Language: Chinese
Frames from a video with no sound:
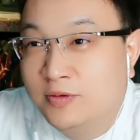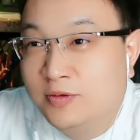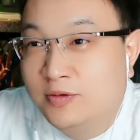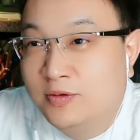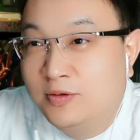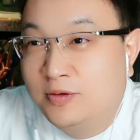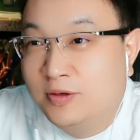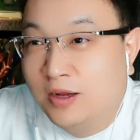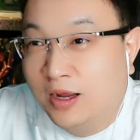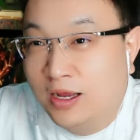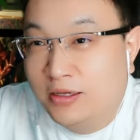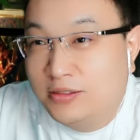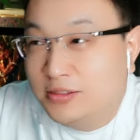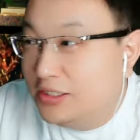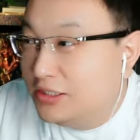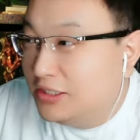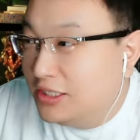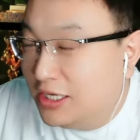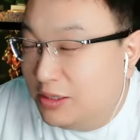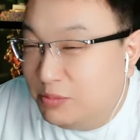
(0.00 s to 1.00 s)
啊，一
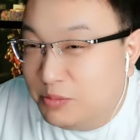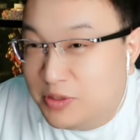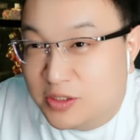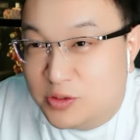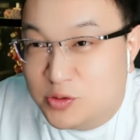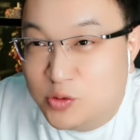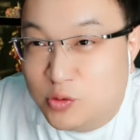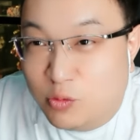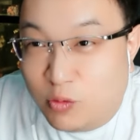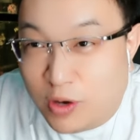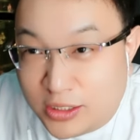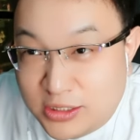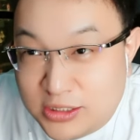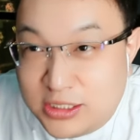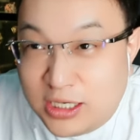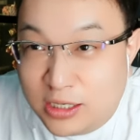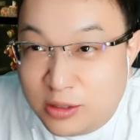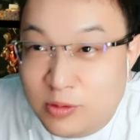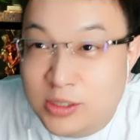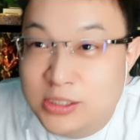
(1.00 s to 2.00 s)
天平均花一
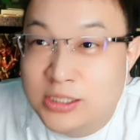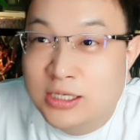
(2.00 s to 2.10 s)
千块钱。